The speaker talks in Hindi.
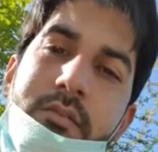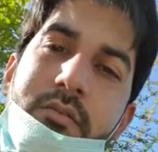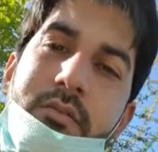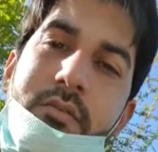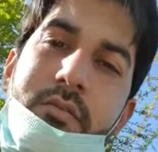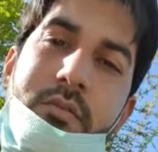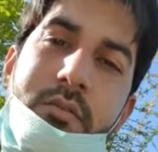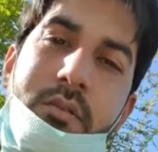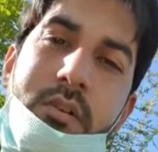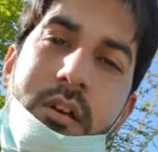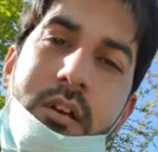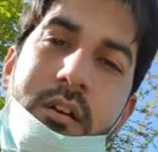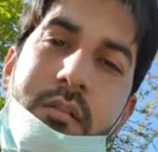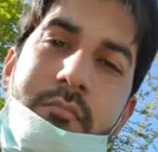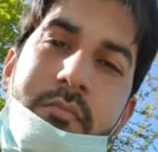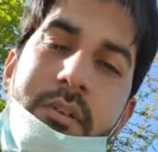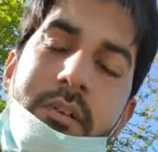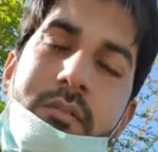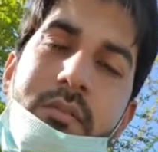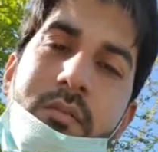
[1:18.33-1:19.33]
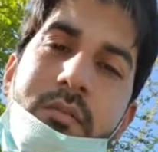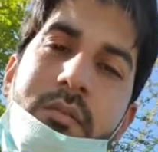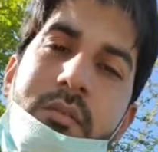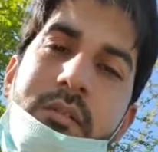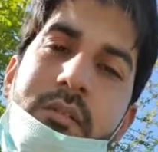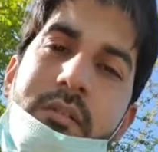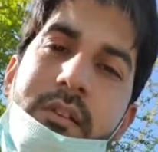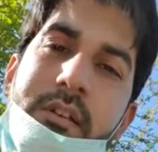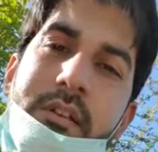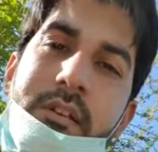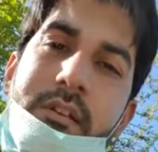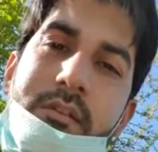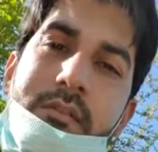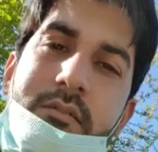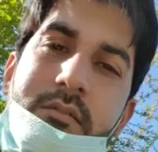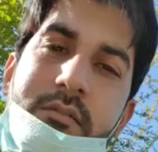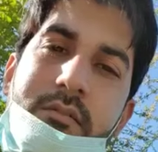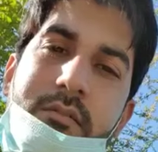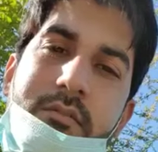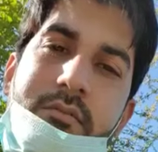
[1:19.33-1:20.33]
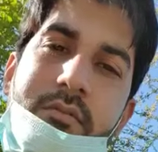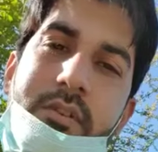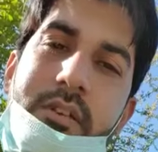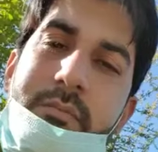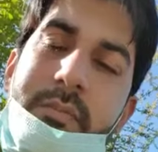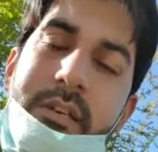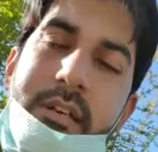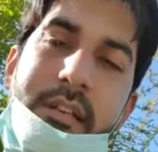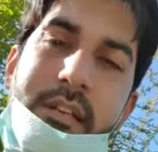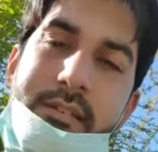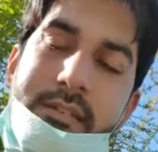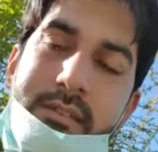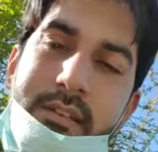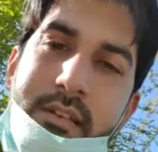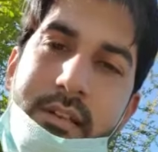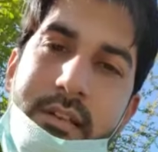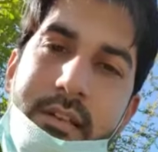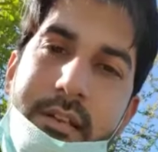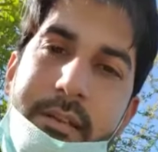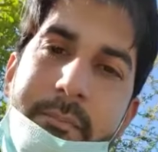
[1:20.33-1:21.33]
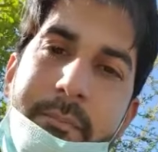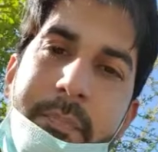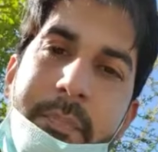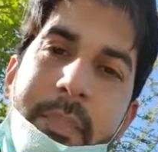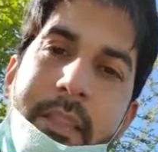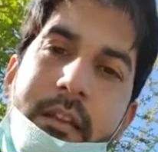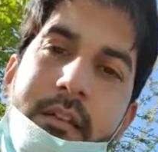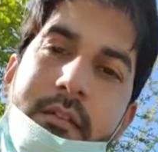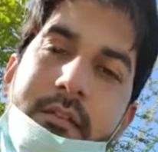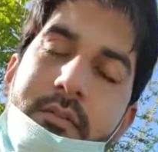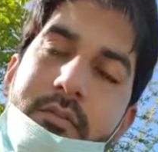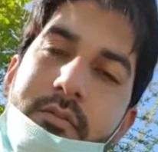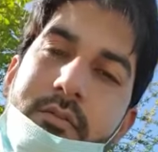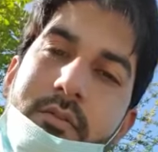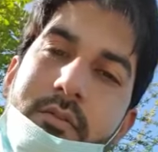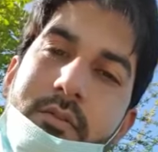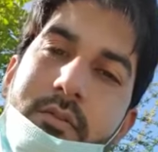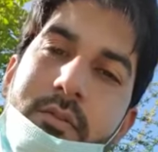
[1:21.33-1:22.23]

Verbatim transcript: तो आप बिल्कुल एक गूँगे बहरे इंसान हैं तो